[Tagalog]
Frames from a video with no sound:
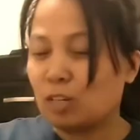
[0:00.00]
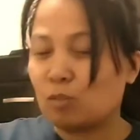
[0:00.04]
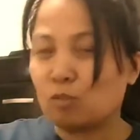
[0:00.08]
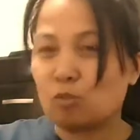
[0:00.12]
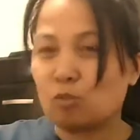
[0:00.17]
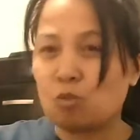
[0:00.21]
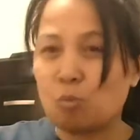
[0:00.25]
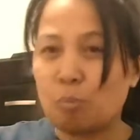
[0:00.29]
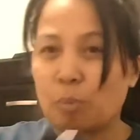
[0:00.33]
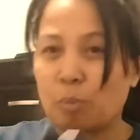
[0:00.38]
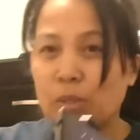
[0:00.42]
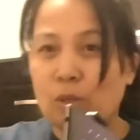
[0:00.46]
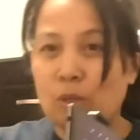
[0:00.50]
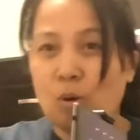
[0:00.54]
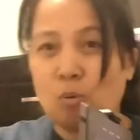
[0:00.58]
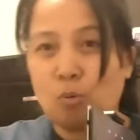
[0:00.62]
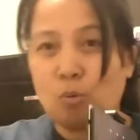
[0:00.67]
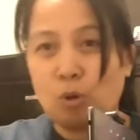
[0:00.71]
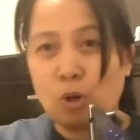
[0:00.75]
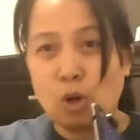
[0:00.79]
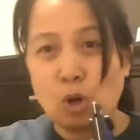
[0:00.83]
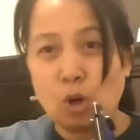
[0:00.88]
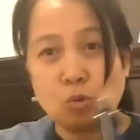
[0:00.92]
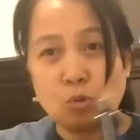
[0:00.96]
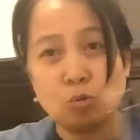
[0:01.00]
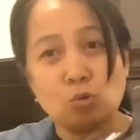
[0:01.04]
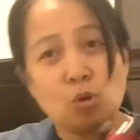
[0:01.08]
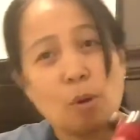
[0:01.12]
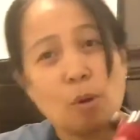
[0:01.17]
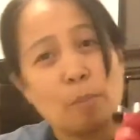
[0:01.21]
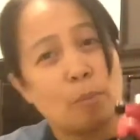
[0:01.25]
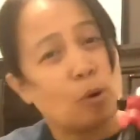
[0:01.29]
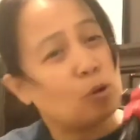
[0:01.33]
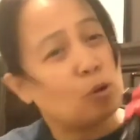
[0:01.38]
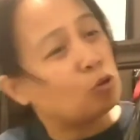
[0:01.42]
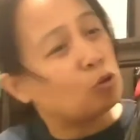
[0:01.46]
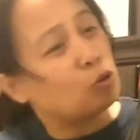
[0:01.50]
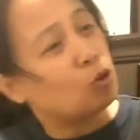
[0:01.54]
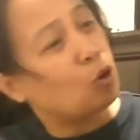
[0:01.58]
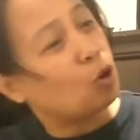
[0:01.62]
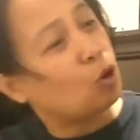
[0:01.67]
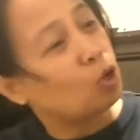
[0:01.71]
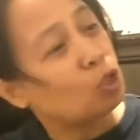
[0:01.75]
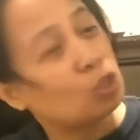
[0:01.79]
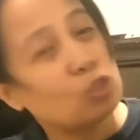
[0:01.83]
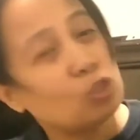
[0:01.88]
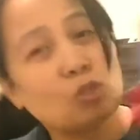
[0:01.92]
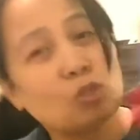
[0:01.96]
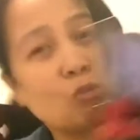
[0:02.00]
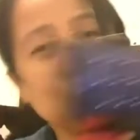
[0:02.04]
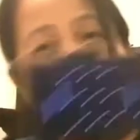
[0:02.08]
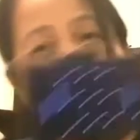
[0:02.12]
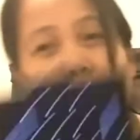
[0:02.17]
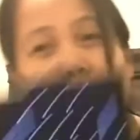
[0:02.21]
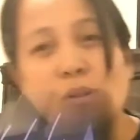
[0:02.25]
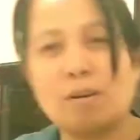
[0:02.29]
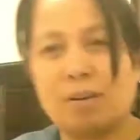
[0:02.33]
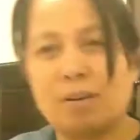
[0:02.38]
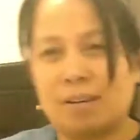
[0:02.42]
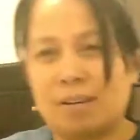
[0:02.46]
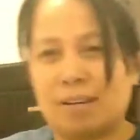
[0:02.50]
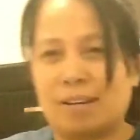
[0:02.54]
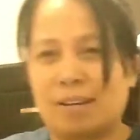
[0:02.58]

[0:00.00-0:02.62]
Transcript: ko pa daw, eh, ano naman, kinakalikot lang.